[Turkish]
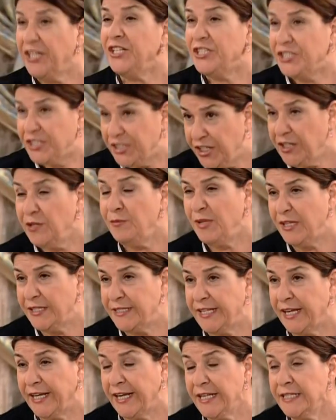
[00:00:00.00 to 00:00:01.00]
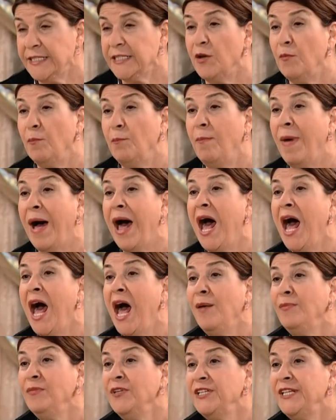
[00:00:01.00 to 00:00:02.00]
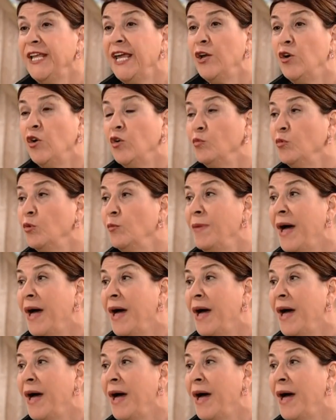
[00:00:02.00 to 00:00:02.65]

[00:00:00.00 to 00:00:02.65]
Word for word: içtiğini bilseniz bağımlı deyon bu